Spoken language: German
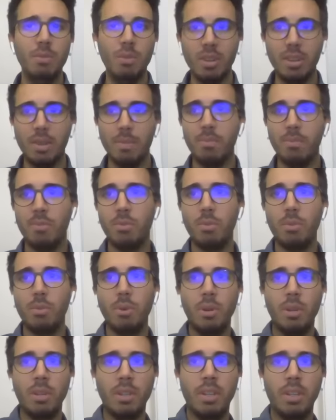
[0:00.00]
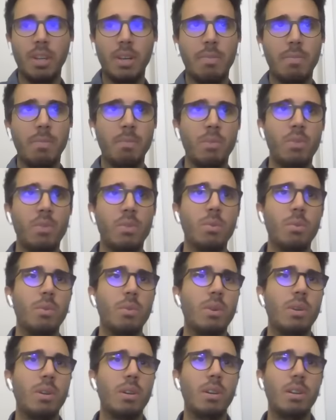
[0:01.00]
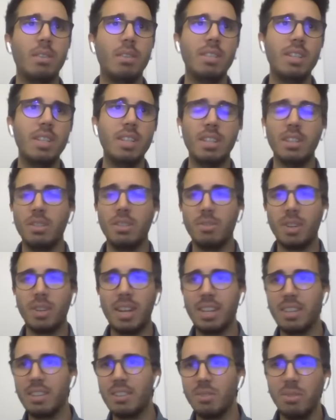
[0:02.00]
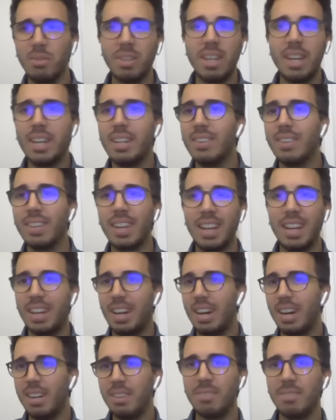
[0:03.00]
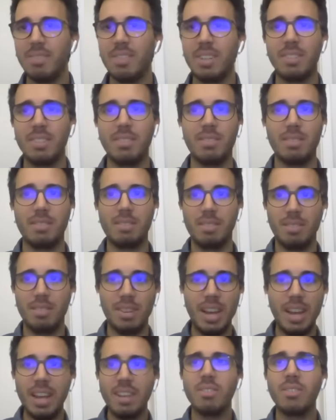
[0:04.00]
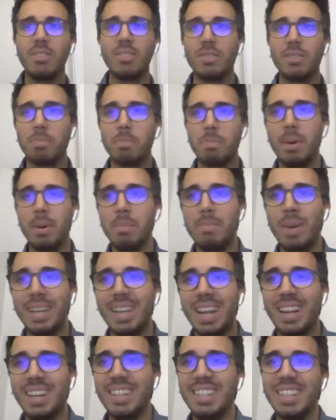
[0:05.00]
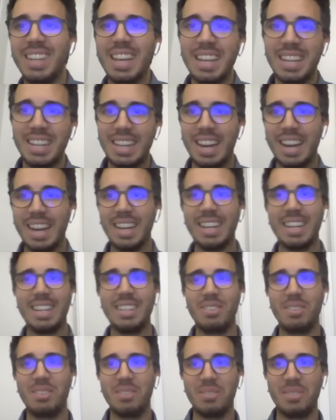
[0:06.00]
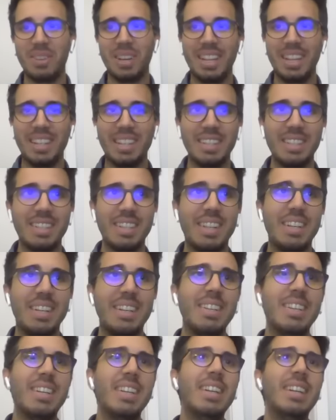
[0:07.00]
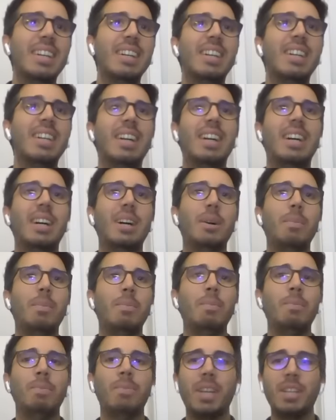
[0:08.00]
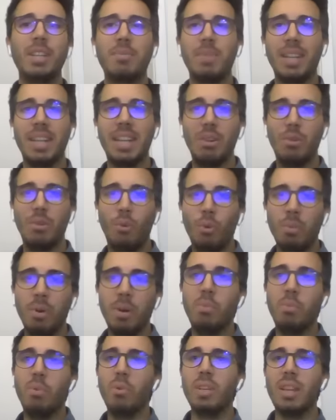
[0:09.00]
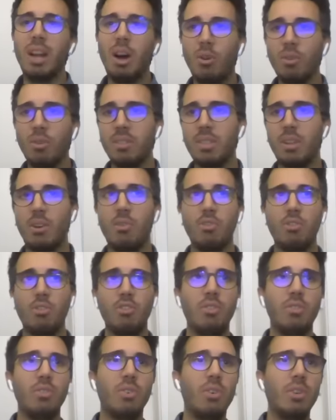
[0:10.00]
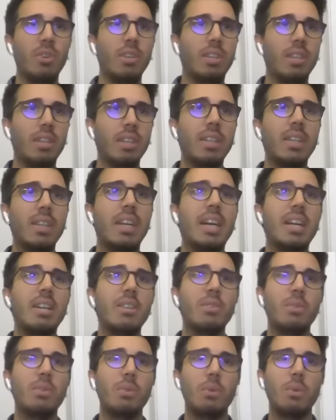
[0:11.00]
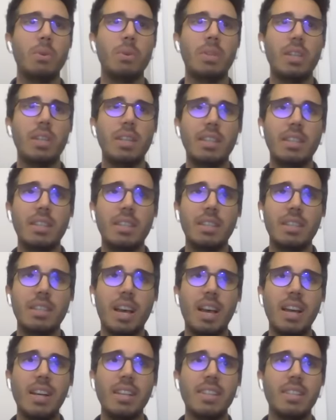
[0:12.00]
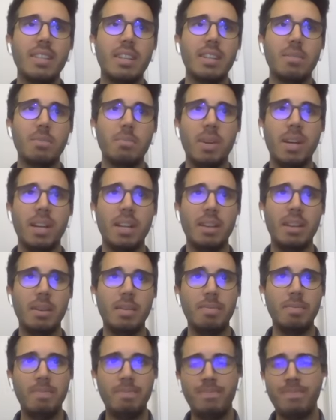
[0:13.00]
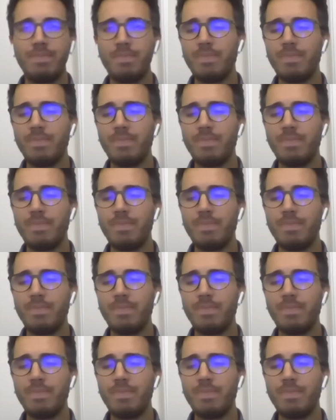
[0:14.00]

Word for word: wird empfohlen ähm, zur Sicherung der Gesundheit und keine Ahnung was, also eher so, so Banalitäten eigentlich, so also klingt das eher, ähm, dass man den Oberboden austauschen sollte. Also das heißt, dass man